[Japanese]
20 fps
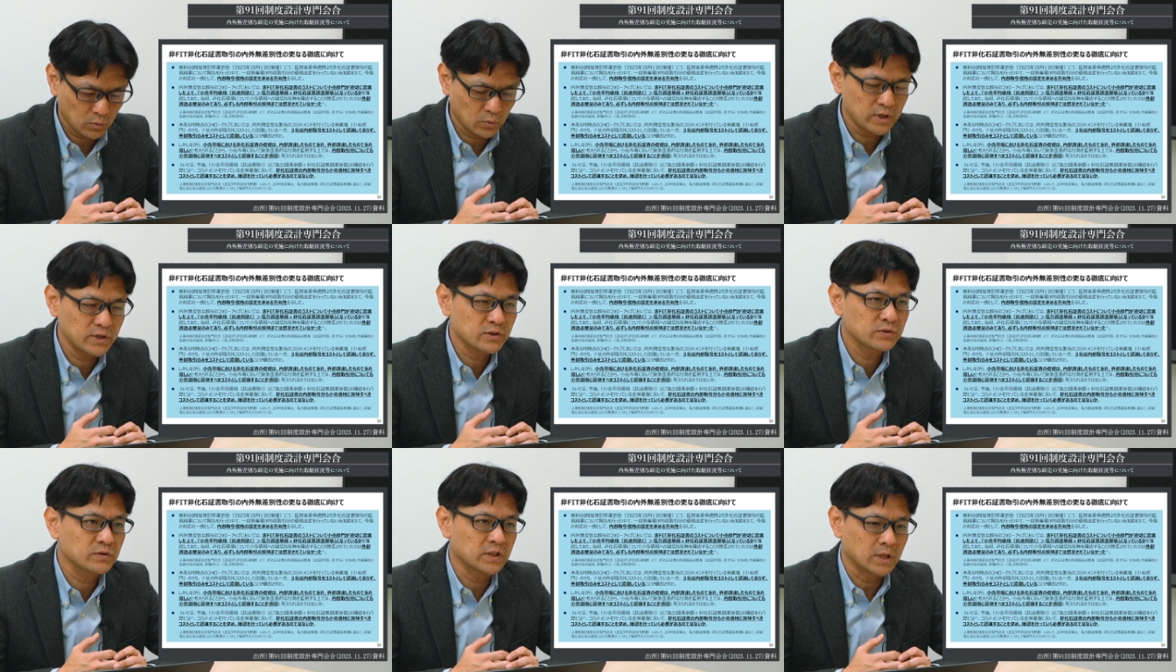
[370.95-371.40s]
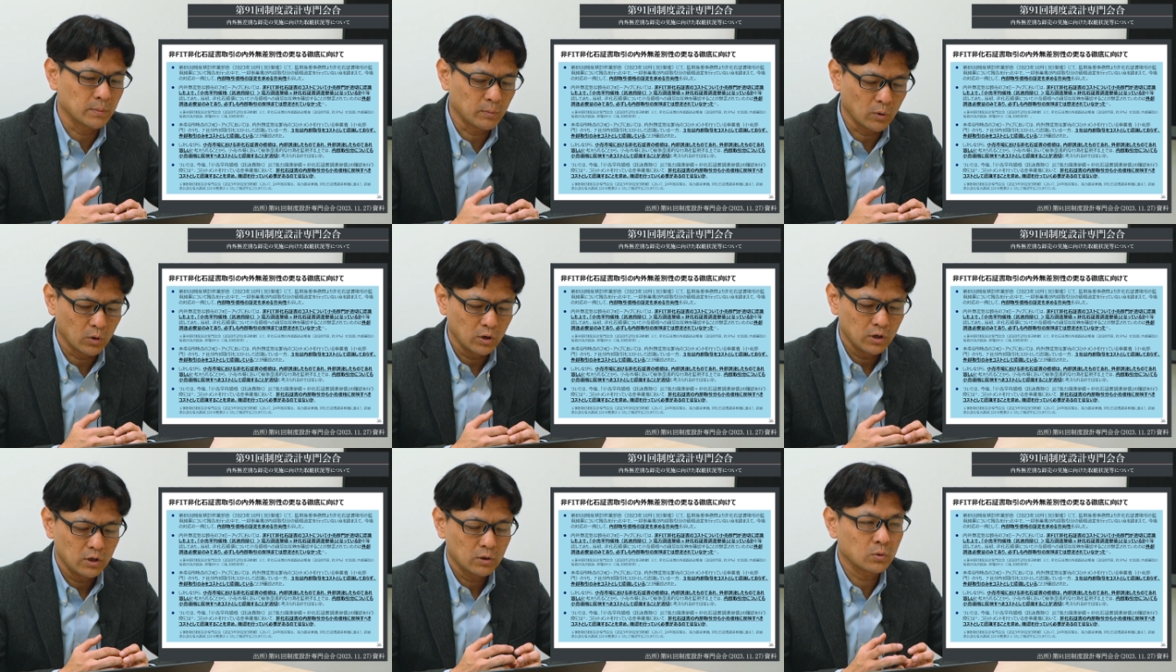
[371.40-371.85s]
これについて
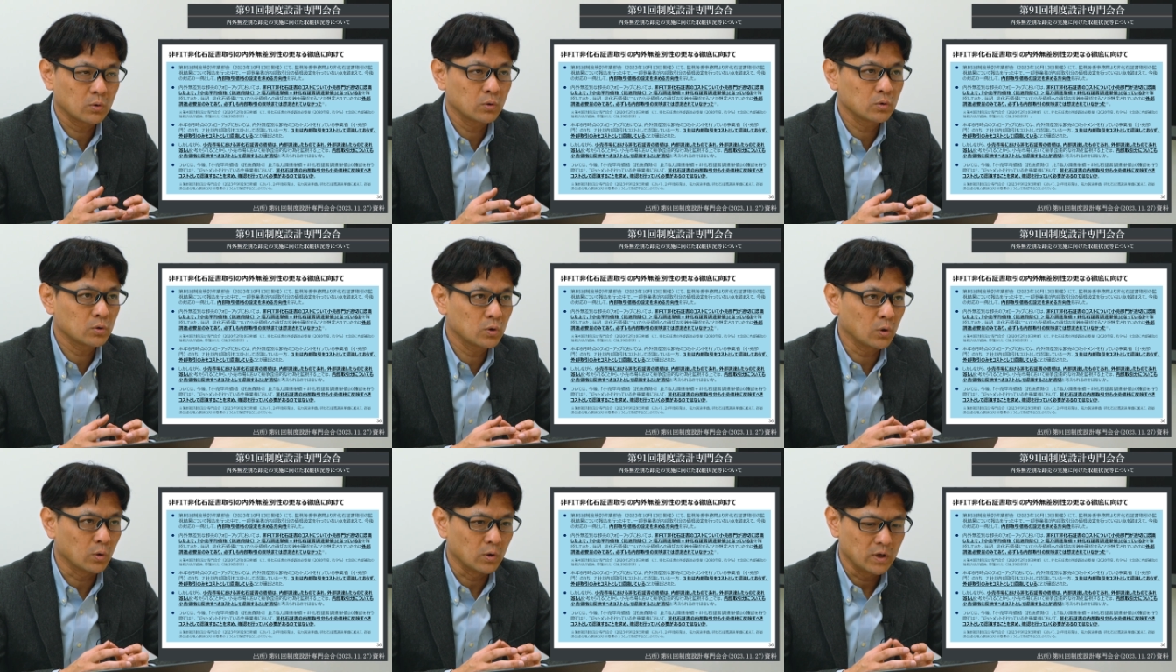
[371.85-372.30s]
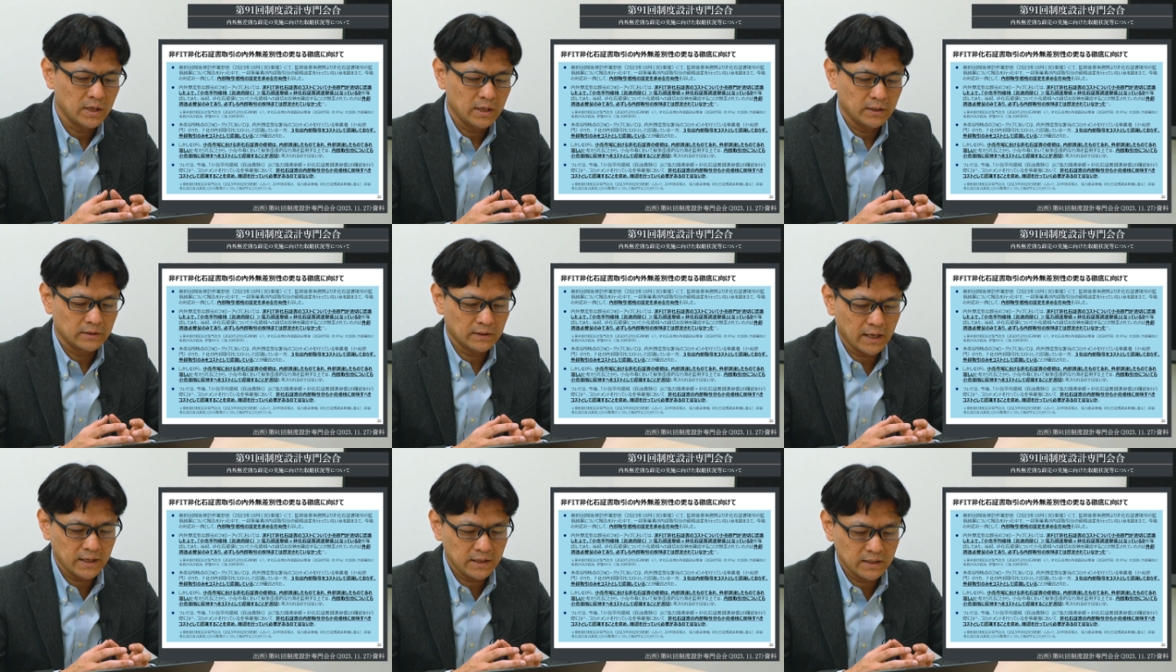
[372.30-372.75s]
も、今後、
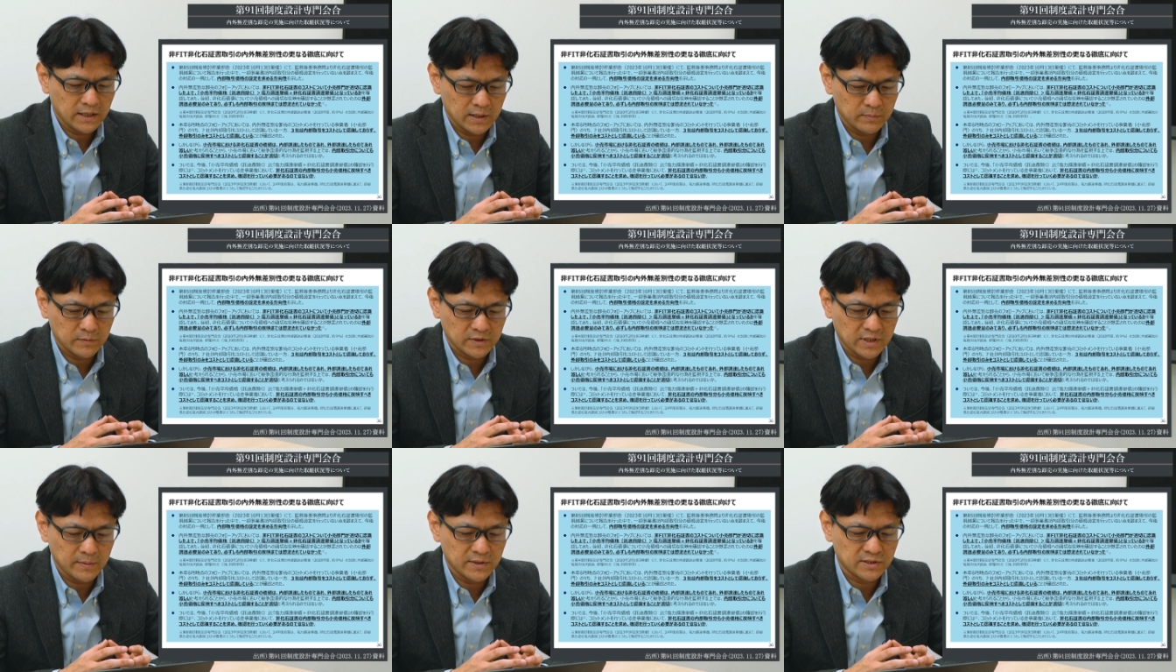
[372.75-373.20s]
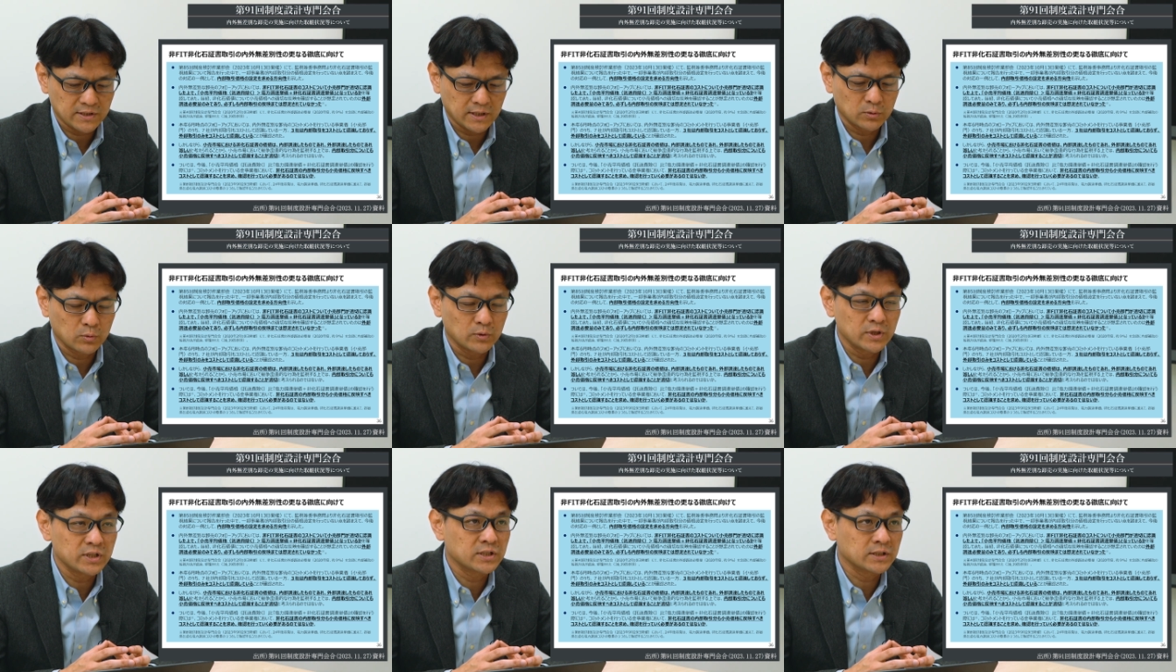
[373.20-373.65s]
内外無差別な
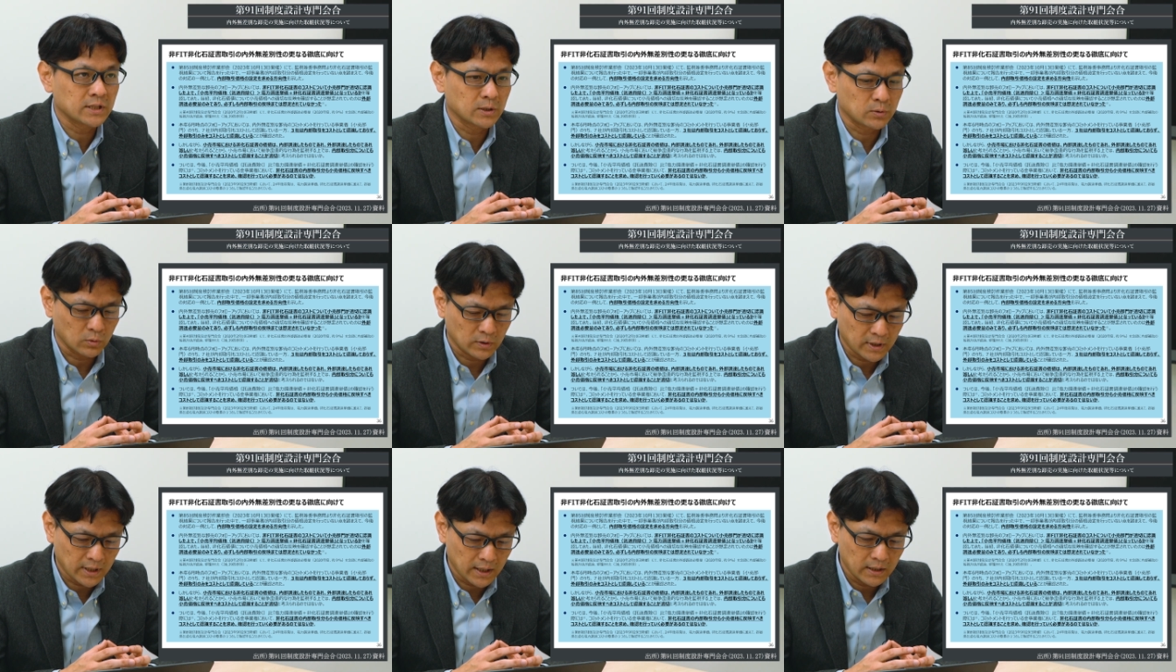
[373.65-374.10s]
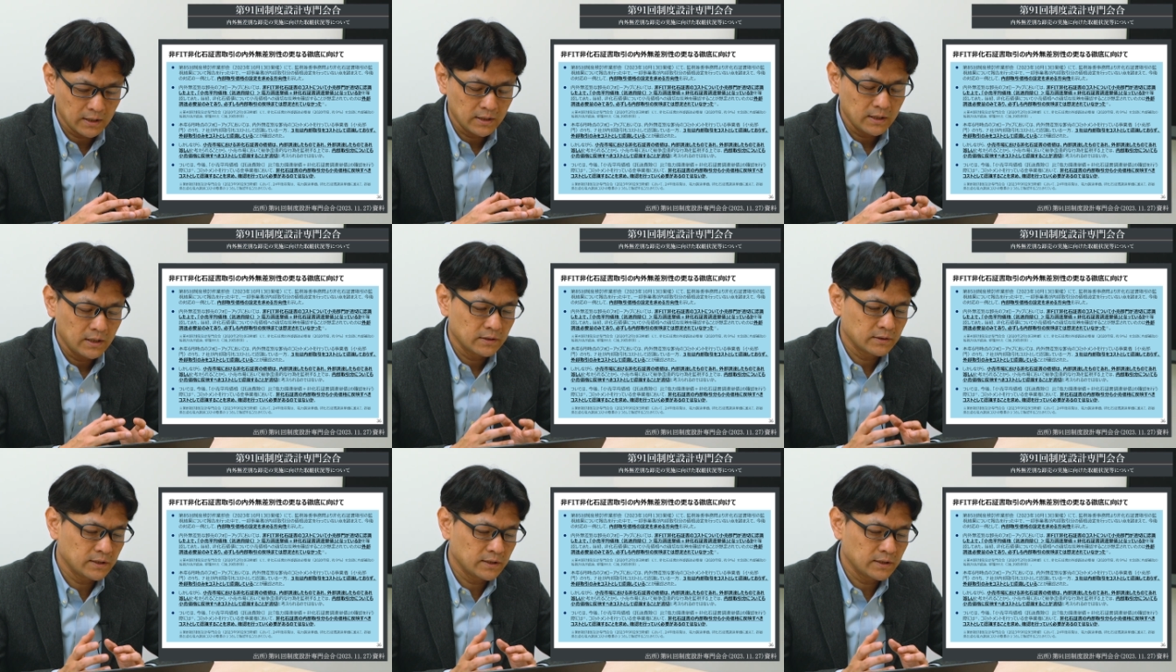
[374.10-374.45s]
取引だとか、